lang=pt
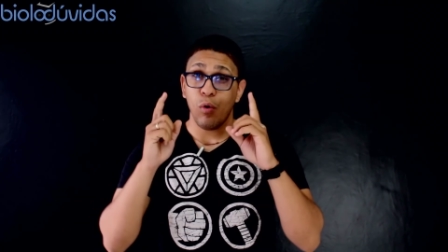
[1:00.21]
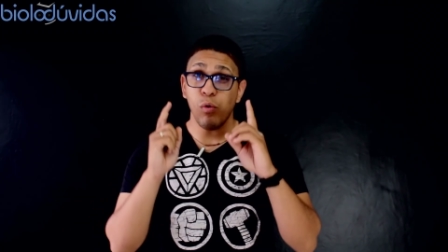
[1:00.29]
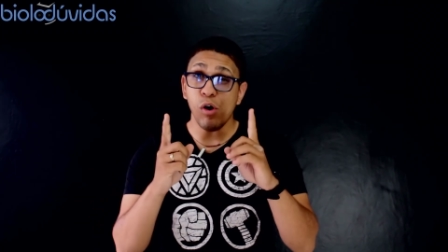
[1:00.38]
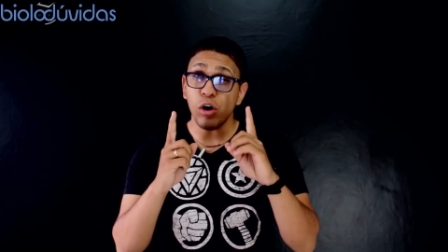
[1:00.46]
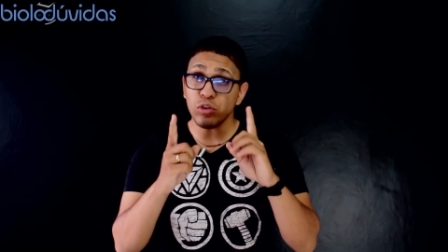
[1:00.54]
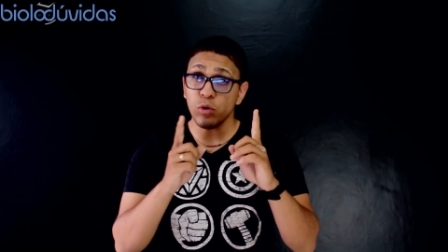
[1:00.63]

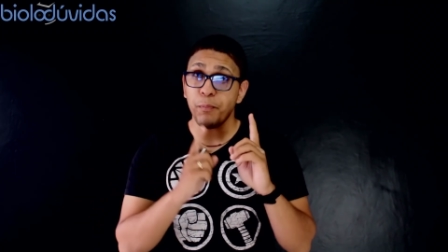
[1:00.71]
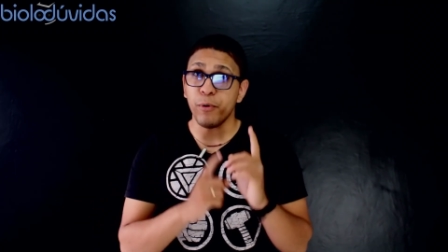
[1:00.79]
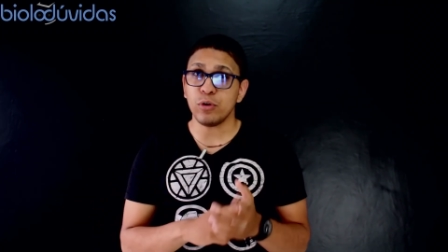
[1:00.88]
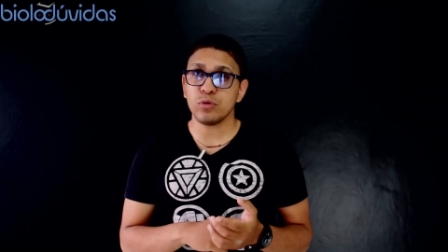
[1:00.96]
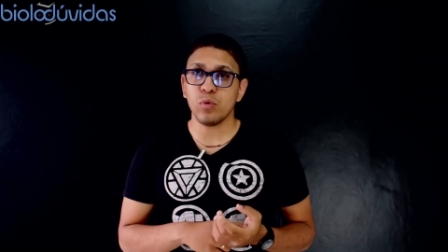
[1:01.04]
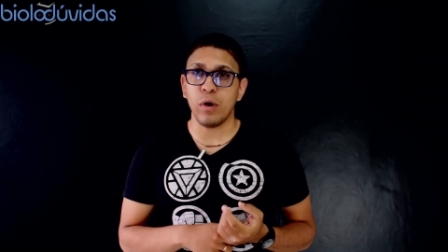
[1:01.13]
O outro
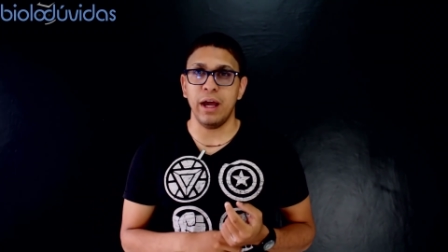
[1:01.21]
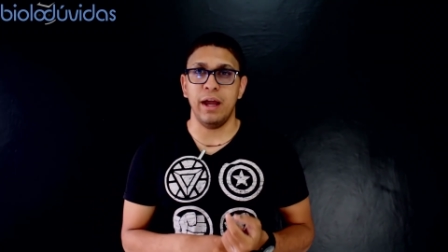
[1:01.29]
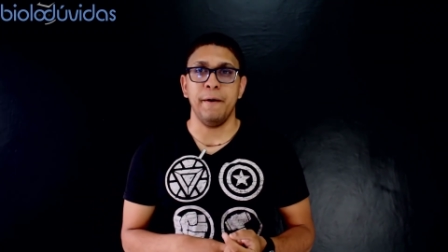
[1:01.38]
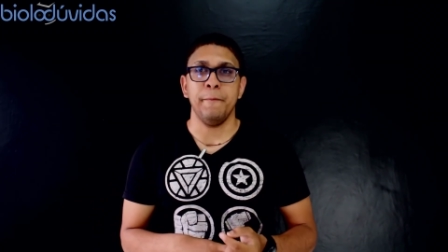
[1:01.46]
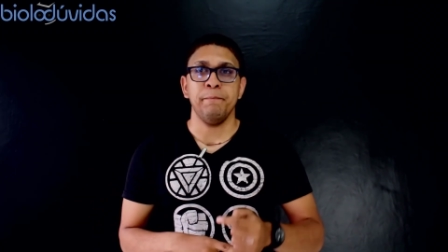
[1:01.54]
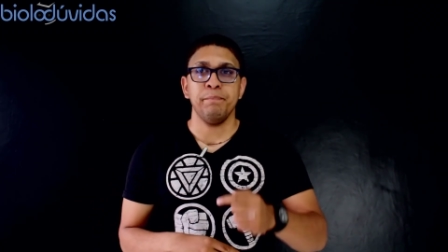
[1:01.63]
ponto
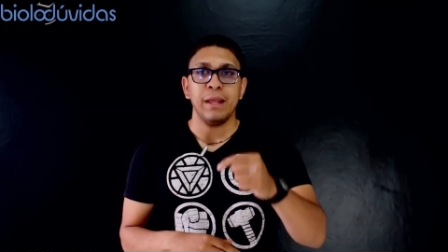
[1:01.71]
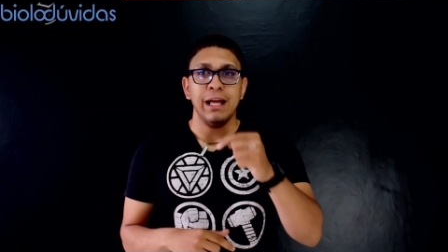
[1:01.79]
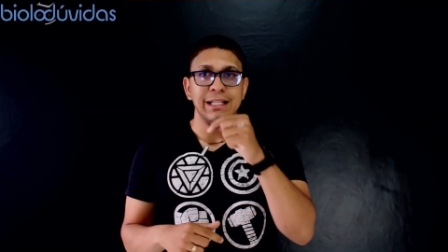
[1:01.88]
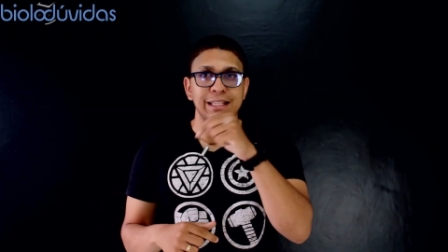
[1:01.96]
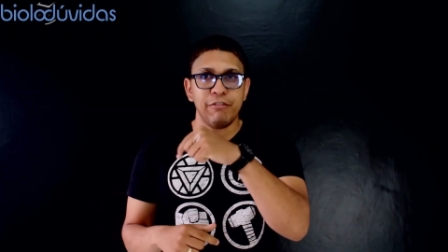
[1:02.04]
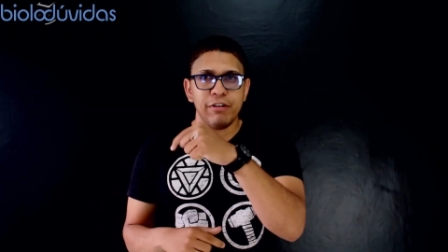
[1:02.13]
é,
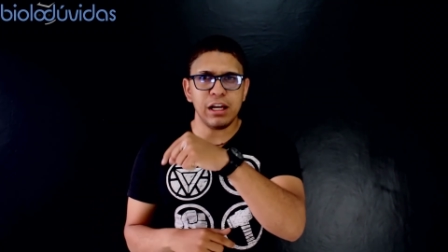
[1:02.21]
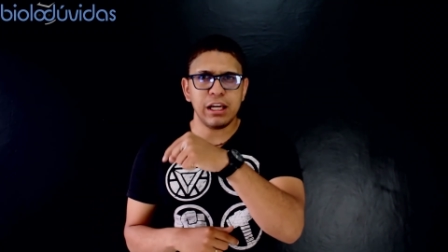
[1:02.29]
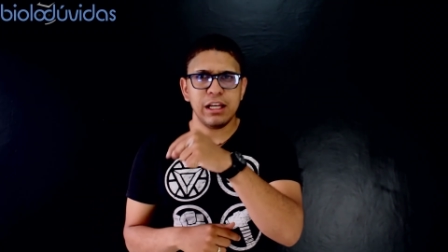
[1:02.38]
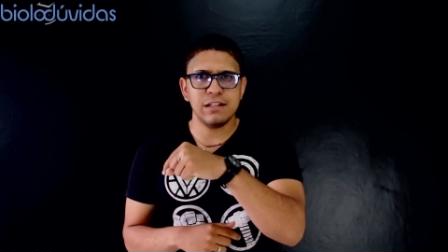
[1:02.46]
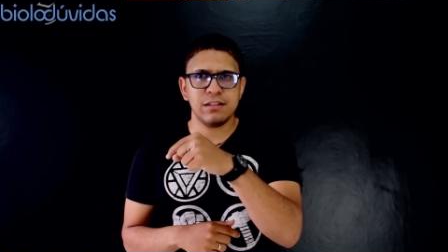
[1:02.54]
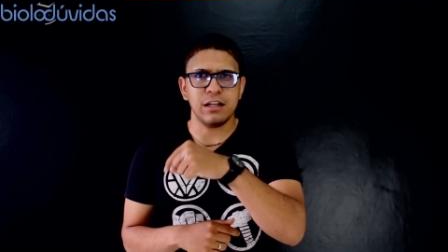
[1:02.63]
tá vendo
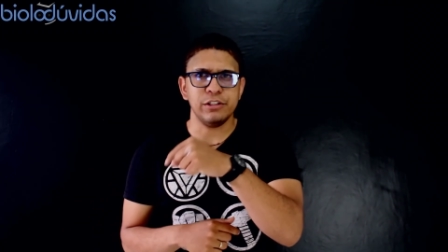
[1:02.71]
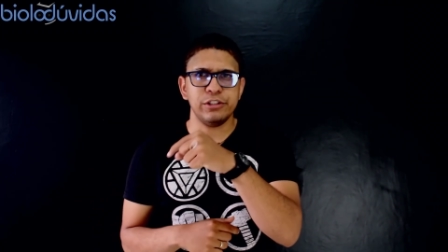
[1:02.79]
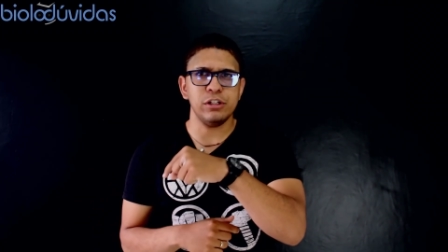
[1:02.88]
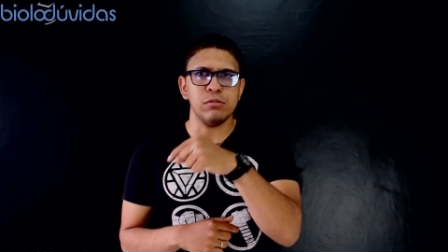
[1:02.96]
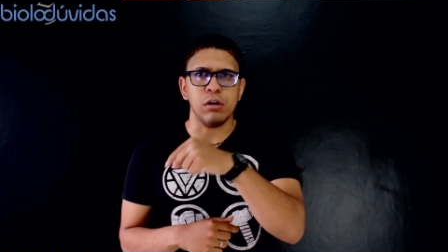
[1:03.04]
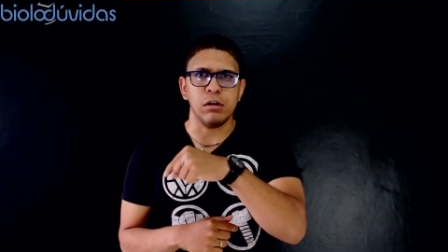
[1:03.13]
aqui nesse
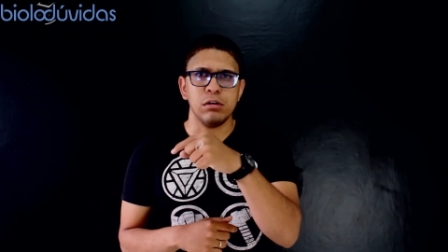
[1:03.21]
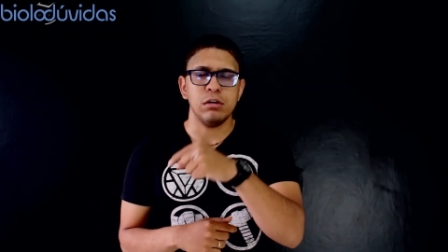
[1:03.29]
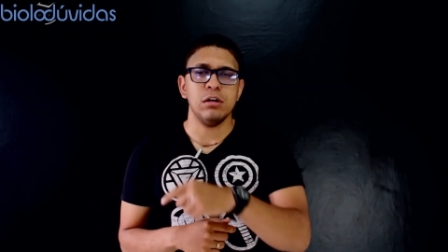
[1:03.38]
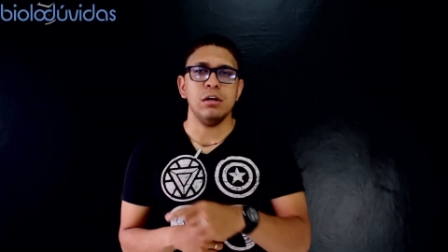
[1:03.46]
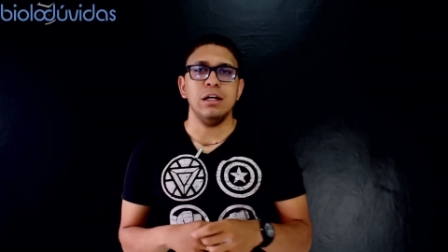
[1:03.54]
cantinho, ó?